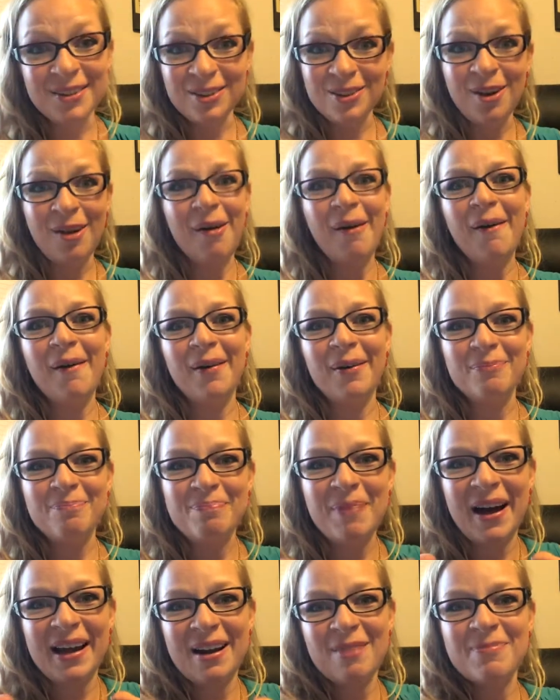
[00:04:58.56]
deixa eu
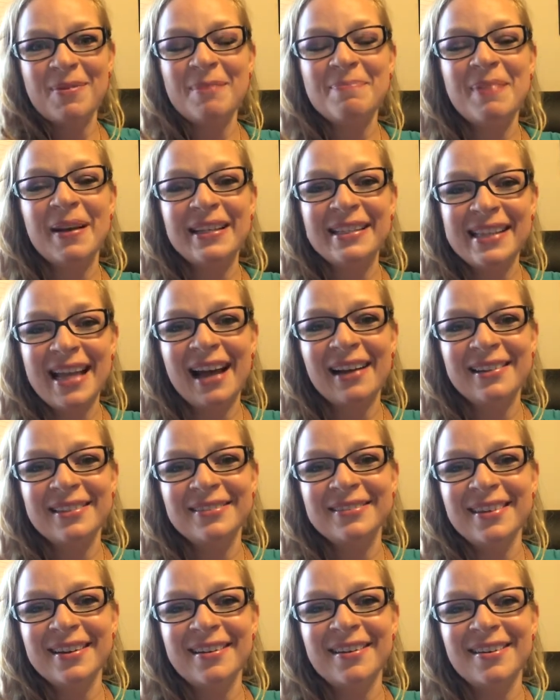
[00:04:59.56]
parar para pensar aqui
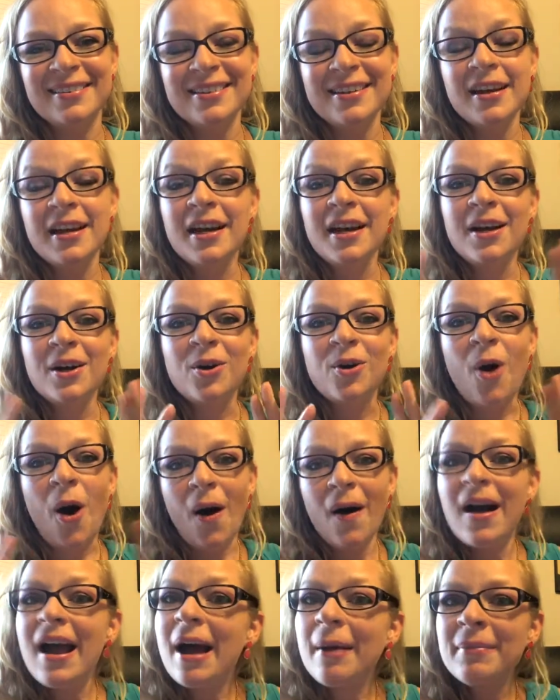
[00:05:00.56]
o negócio.
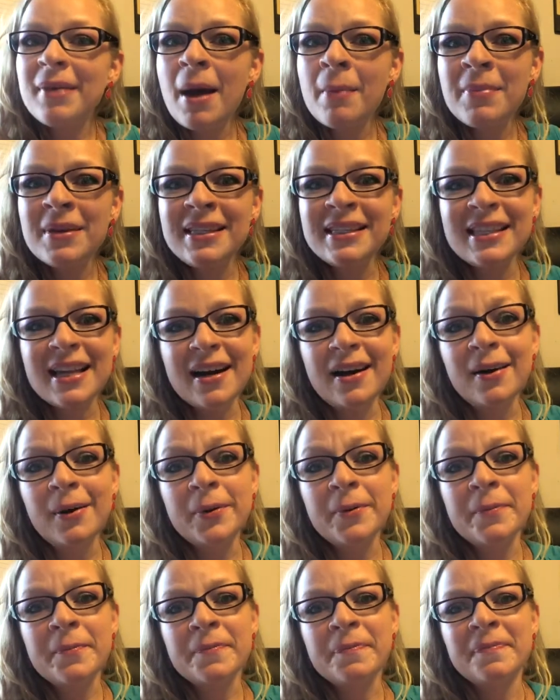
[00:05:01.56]
Qual é a minha
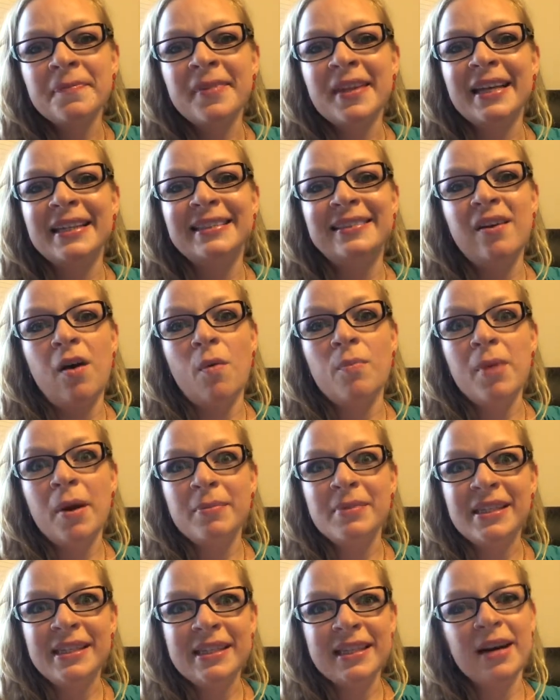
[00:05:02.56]
missão? Então,
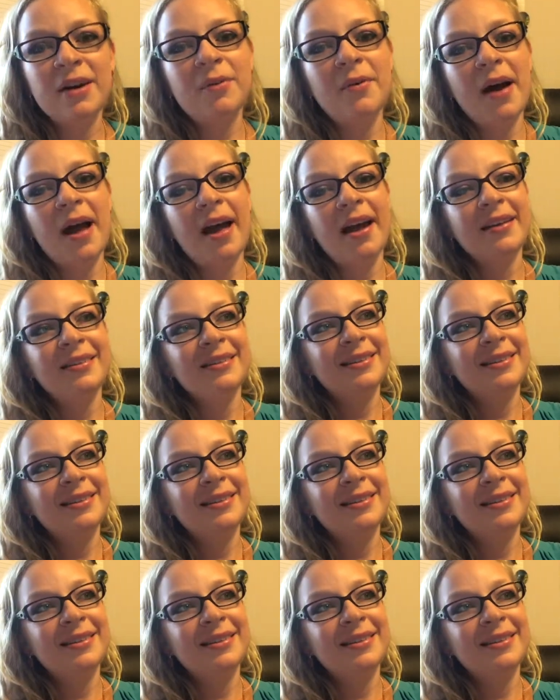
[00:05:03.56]
minha missão é